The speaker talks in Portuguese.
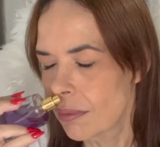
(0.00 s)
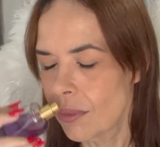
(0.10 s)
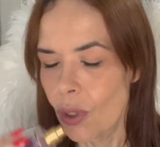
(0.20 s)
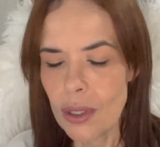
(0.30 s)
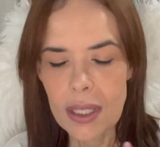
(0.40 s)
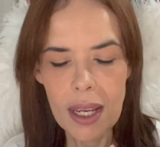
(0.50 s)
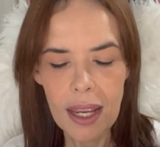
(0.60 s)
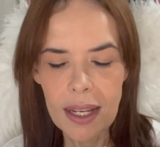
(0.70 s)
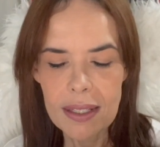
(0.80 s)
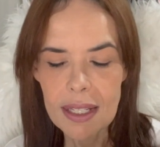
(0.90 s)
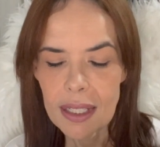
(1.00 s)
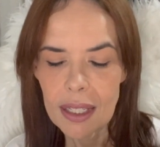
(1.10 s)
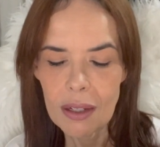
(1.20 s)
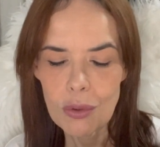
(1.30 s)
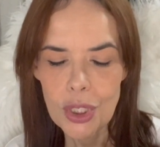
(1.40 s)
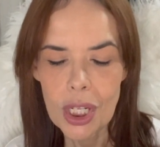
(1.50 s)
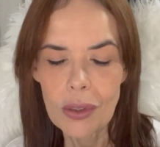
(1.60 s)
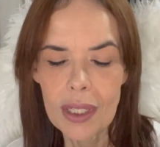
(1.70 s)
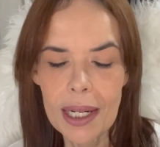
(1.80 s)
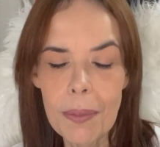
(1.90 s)
Nossa, é, é isso aqui, é um cheiro
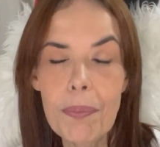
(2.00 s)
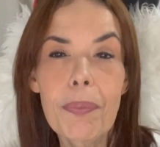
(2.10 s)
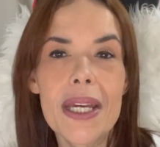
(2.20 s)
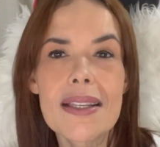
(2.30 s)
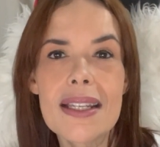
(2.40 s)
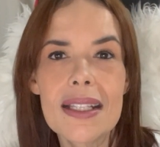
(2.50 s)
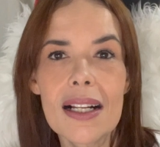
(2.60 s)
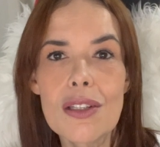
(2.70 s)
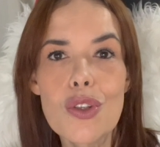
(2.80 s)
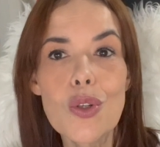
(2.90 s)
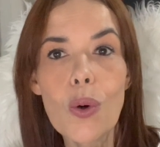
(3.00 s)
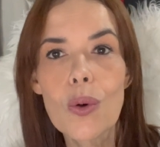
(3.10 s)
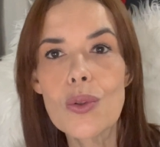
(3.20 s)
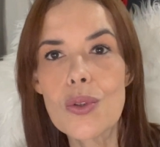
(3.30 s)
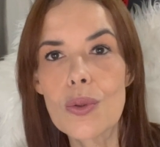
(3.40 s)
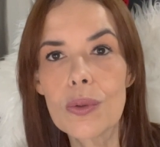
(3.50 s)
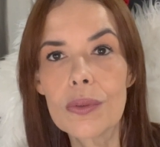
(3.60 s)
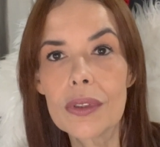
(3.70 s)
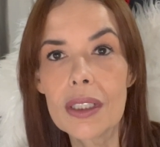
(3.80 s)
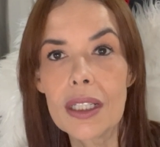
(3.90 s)
de limpeza delicioso.
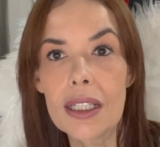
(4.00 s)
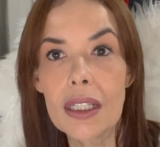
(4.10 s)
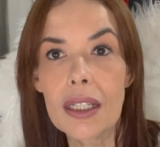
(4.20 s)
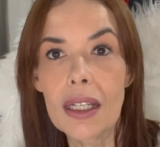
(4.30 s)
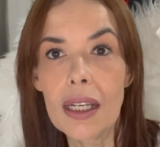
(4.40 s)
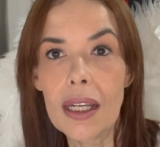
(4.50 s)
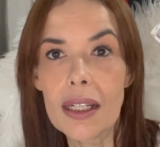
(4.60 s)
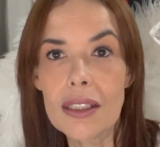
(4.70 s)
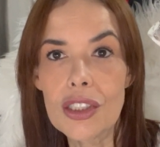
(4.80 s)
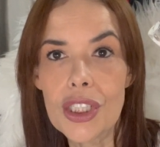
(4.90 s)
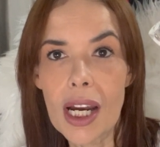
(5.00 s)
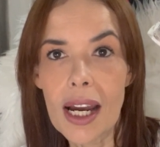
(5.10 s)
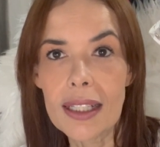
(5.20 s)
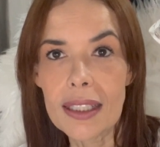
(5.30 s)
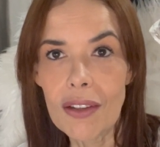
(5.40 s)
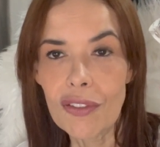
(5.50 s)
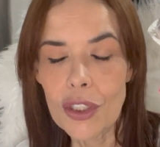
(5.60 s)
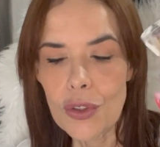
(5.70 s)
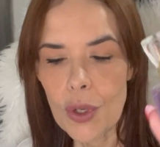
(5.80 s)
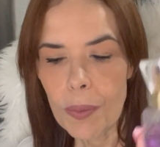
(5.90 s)
E já tem
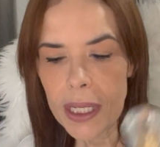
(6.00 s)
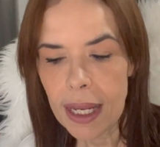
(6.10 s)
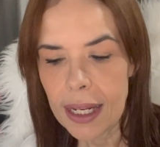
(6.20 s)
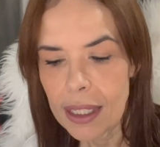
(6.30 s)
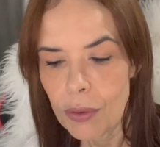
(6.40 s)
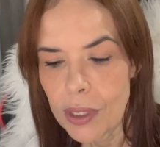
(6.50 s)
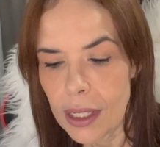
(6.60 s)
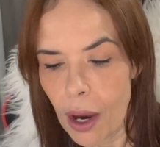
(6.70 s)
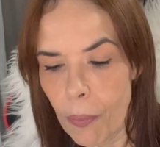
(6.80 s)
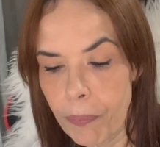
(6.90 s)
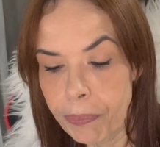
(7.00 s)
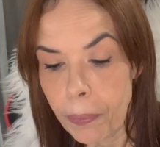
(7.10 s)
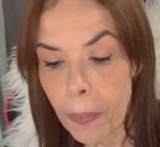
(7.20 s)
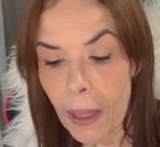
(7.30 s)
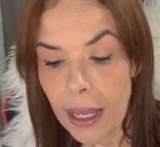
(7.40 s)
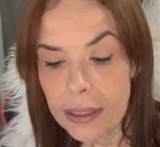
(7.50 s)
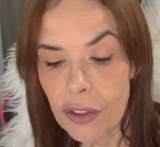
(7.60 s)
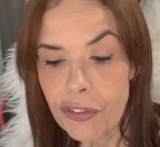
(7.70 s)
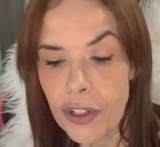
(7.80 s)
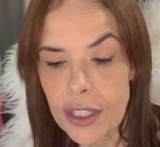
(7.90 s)
vídeo sobre ele aqui no canal. Então,
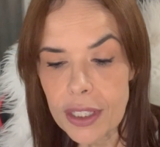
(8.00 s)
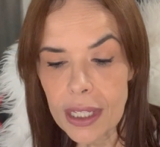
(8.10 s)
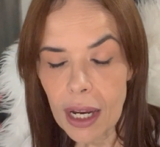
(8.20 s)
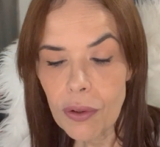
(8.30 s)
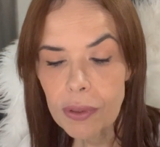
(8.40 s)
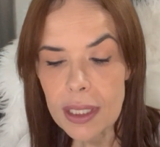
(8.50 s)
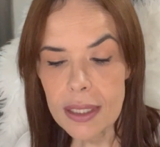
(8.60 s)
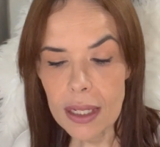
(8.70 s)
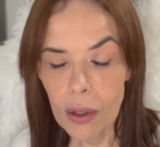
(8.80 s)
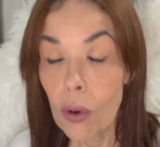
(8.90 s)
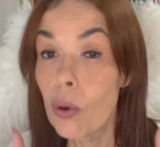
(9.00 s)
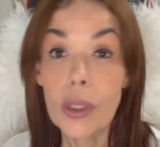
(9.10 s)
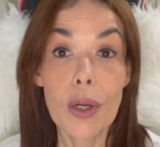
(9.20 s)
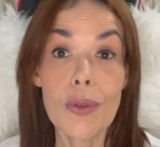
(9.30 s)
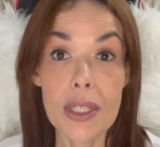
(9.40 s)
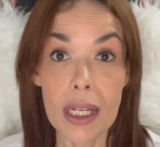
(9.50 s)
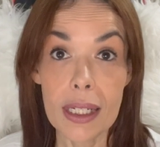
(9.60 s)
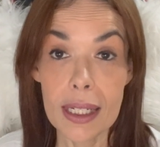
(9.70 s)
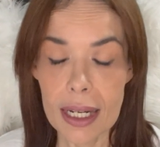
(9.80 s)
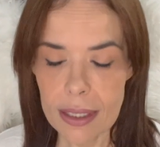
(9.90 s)
foi isso que aconteceu, ou que eu
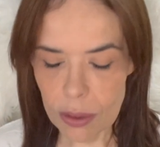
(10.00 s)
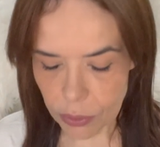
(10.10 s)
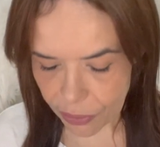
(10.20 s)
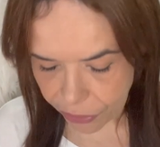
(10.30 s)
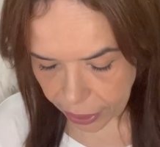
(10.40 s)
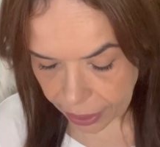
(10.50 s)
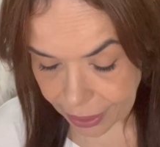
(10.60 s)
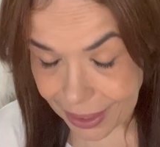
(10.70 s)
usei na segunda-feira.